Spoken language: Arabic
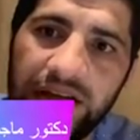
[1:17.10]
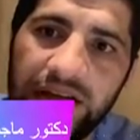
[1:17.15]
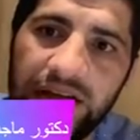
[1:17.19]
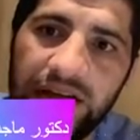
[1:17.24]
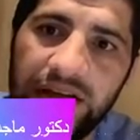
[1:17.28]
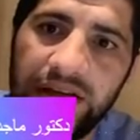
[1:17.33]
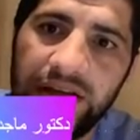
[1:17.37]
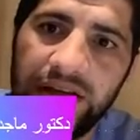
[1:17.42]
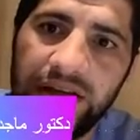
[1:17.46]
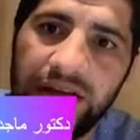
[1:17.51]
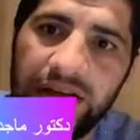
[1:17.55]

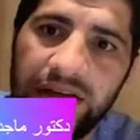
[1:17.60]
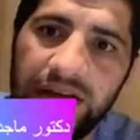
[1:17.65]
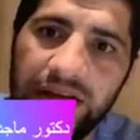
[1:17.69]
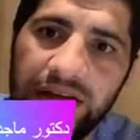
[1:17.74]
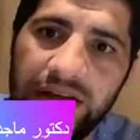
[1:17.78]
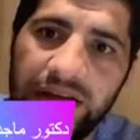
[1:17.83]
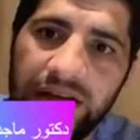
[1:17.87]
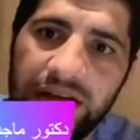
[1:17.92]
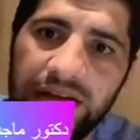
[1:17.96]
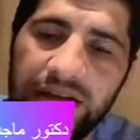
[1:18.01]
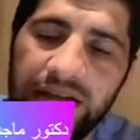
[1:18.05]
آه،
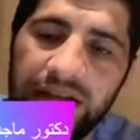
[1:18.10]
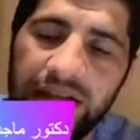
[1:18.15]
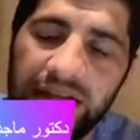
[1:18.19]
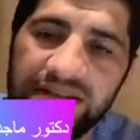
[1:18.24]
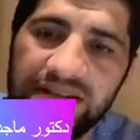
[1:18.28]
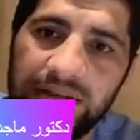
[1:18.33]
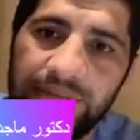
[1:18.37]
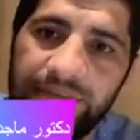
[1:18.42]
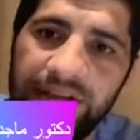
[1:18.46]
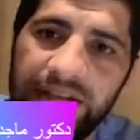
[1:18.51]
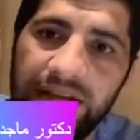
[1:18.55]

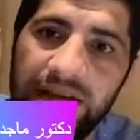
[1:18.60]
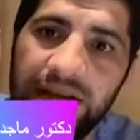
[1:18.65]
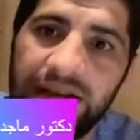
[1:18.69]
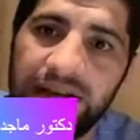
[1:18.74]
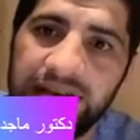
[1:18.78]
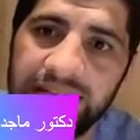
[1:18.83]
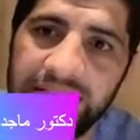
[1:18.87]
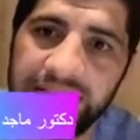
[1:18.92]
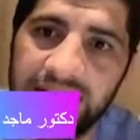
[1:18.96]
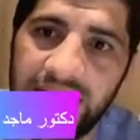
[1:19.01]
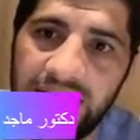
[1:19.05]
للعصب هنا
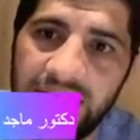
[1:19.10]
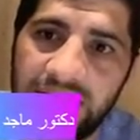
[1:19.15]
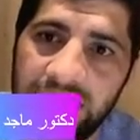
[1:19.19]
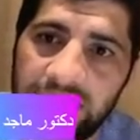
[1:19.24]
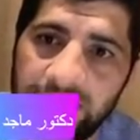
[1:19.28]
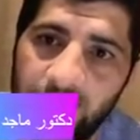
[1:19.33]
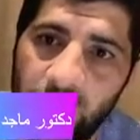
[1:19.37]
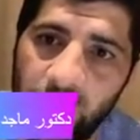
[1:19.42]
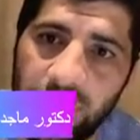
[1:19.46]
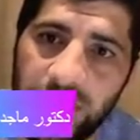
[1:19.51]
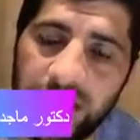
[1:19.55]
لكن ده
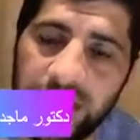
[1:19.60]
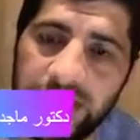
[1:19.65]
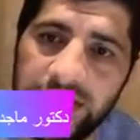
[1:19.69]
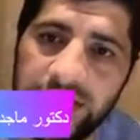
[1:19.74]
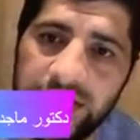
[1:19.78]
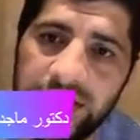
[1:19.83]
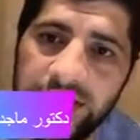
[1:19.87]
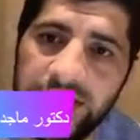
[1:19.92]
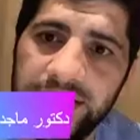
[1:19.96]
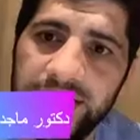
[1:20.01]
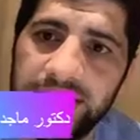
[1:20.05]
حل مؤقت
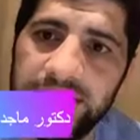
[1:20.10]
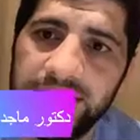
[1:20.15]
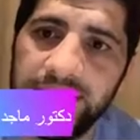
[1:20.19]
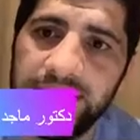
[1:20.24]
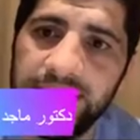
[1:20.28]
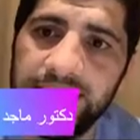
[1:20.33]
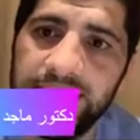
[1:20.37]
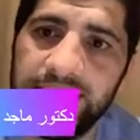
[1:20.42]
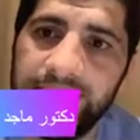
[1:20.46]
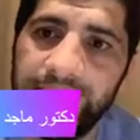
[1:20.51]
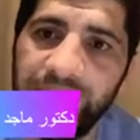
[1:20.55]

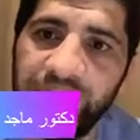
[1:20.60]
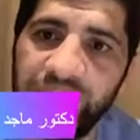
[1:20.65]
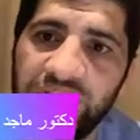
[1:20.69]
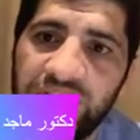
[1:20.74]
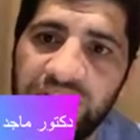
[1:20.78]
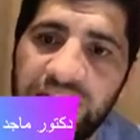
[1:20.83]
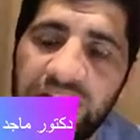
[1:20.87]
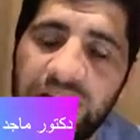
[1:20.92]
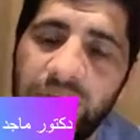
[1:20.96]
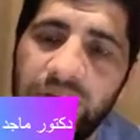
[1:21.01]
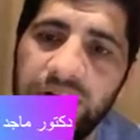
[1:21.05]

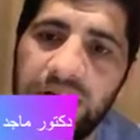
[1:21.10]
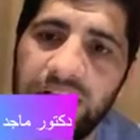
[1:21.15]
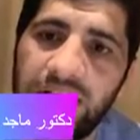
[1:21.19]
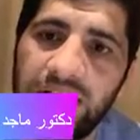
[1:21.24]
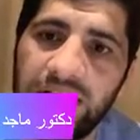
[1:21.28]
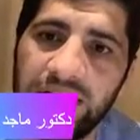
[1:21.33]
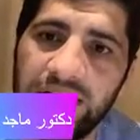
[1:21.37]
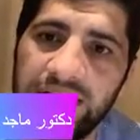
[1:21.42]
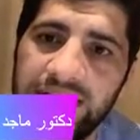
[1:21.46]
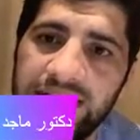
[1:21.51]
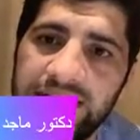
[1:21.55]
لو
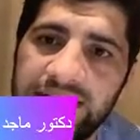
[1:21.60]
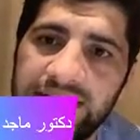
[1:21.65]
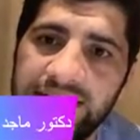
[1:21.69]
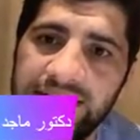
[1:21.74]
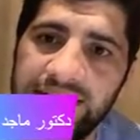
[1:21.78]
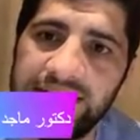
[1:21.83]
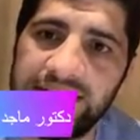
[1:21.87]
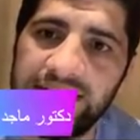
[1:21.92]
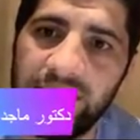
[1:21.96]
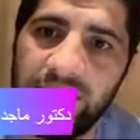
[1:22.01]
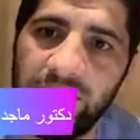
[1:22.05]
الاعراض دي
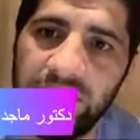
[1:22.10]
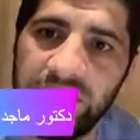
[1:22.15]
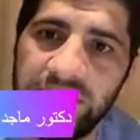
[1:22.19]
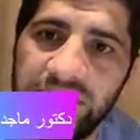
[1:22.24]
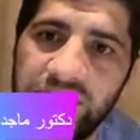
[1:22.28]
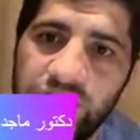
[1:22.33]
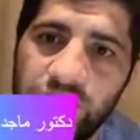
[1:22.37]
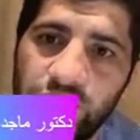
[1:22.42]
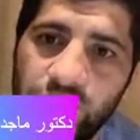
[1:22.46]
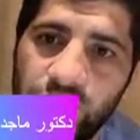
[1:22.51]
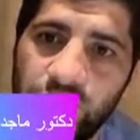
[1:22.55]

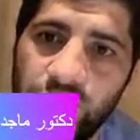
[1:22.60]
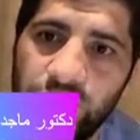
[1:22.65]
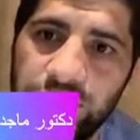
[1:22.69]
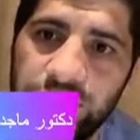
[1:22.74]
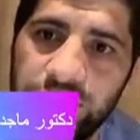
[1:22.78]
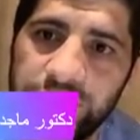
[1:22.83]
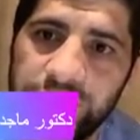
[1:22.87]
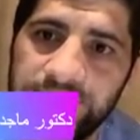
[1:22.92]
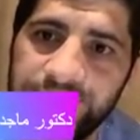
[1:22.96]
استمرت شهور